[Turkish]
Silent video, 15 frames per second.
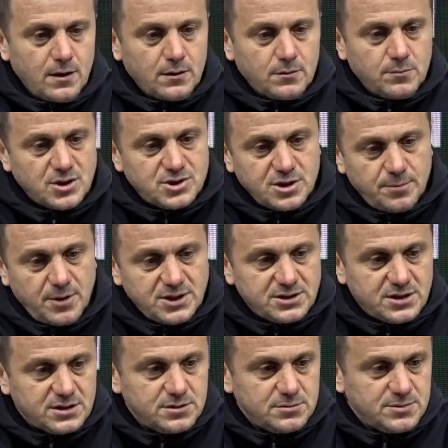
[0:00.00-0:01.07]
maça
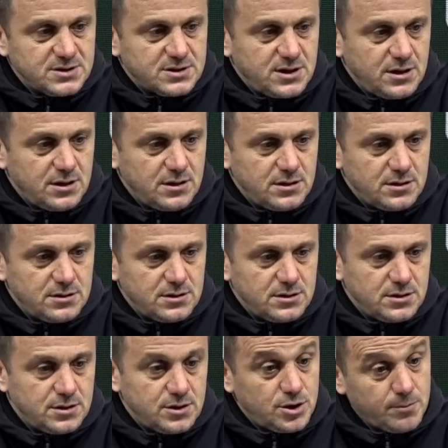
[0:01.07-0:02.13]
başladığımızda
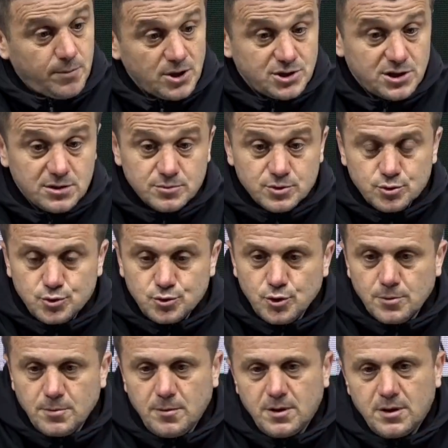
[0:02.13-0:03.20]
e, iyi başladığımızı
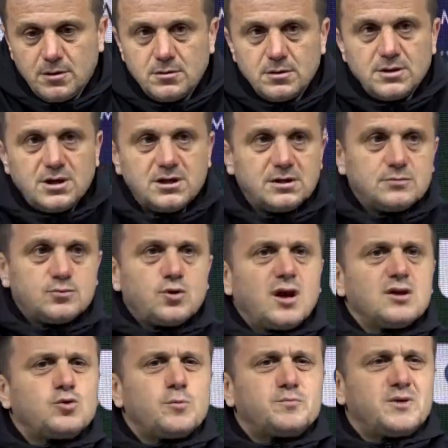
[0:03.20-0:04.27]
düşünüyorum ama yedi, duran
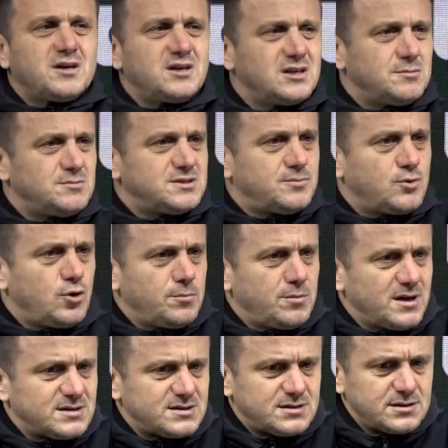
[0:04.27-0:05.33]
toptan yediğimiz bir gol
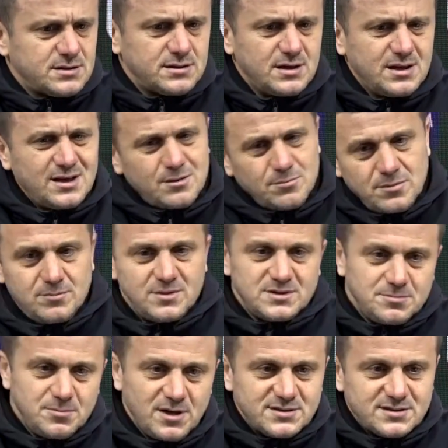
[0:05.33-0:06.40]
biraz bizim
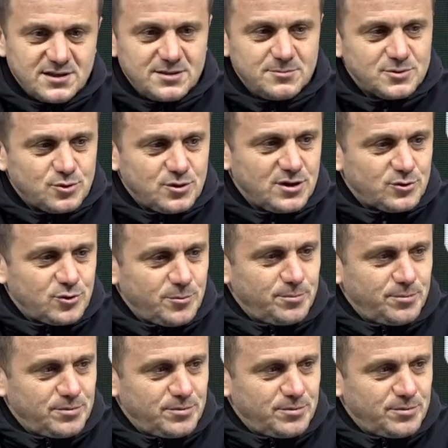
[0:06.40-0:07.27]
bir hastalığımız duran top.